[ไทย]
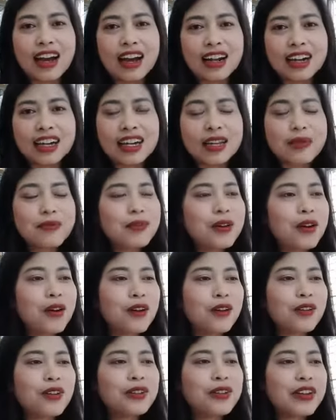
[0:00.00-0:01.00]
คลิปของ
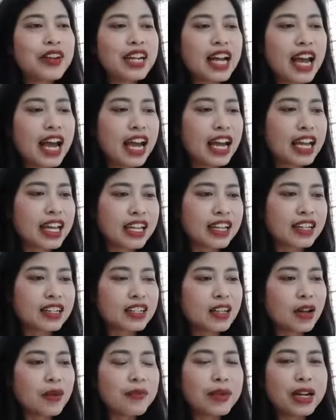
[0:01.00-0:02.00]
คนน้อยได้
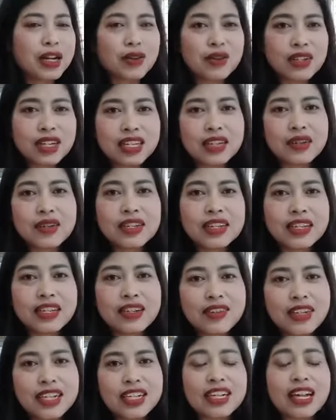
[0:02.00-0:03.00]
ต้องเป็นคนนี้คนนี้ค
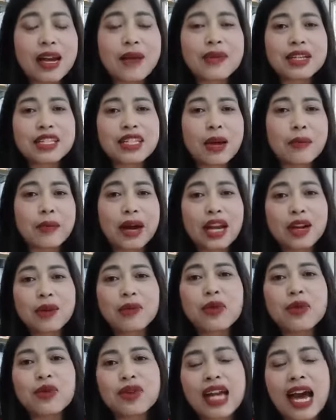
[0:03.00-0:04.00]
นนี้นะมันสามารถระ
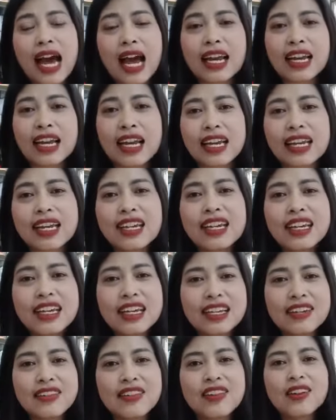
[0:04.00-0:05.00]
บุได้ไง
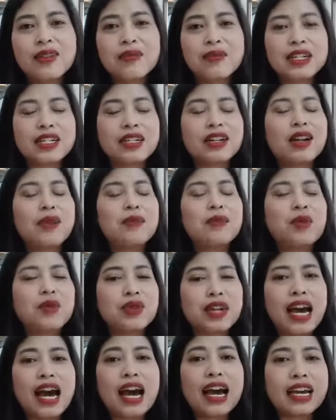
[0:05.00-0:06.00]
เนาะมันระบุ
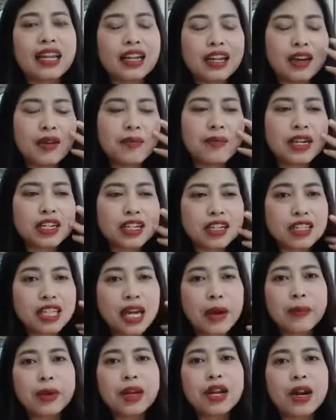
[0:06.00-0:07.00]
ได้แล้วมันก็
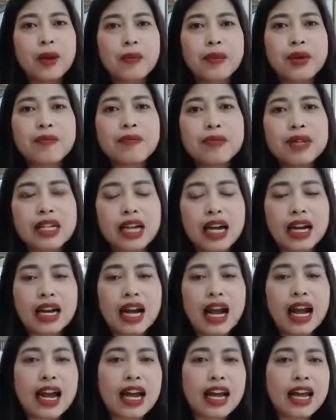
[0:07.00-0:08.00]
ทำให้เราไม่เปลือง
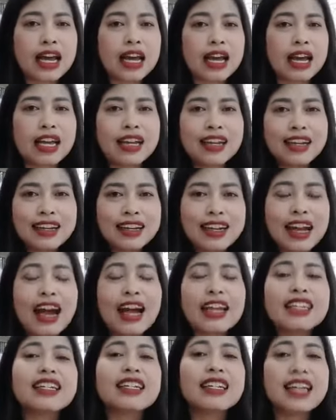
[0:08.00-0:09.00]
ค่า ค่า
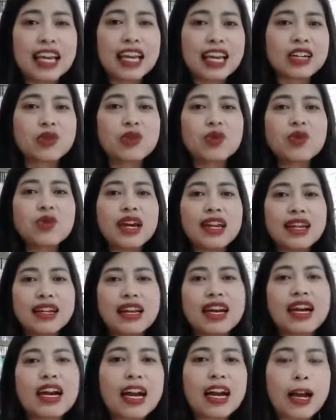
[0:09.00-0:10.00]
ยิงแอดด้วย
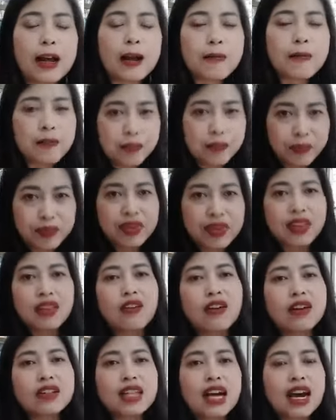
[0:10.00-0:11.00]
นะคะ
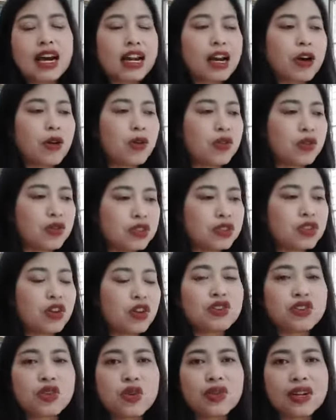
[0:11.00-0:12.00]
เนาะถ้าเราเจาะ
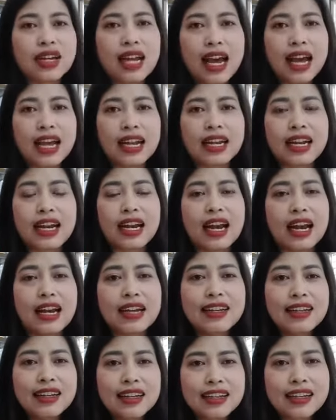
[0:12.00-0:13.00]
จงได้นะคะ
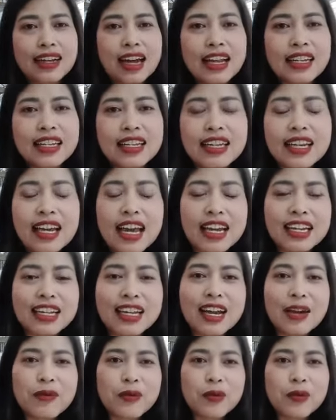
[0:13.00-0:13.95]
การยิงแอดเนี้ย